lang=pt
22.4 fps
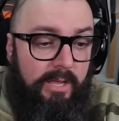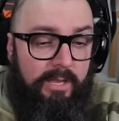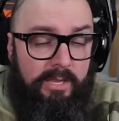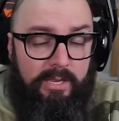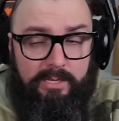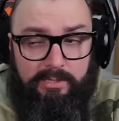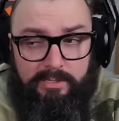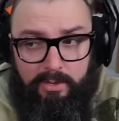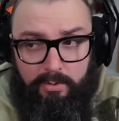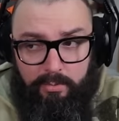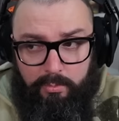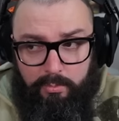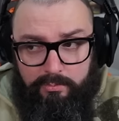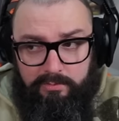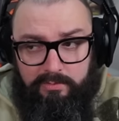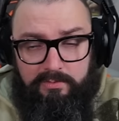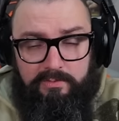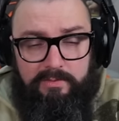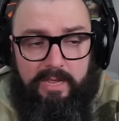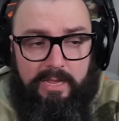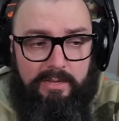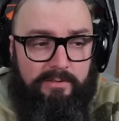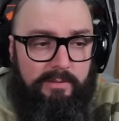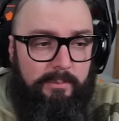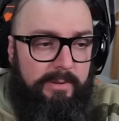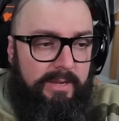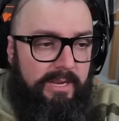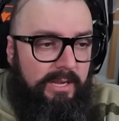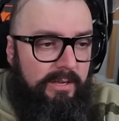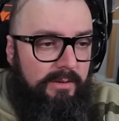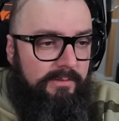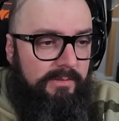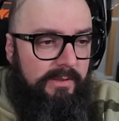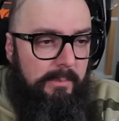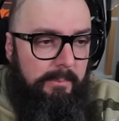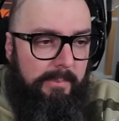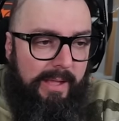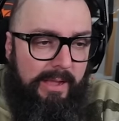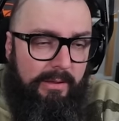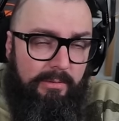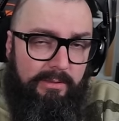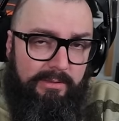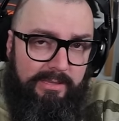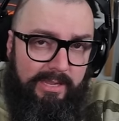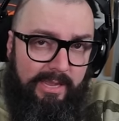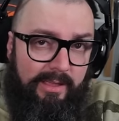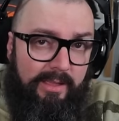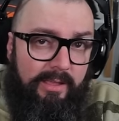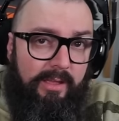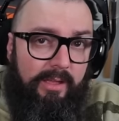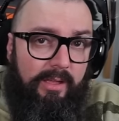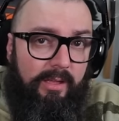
E tem alguns estados americanos que pagam até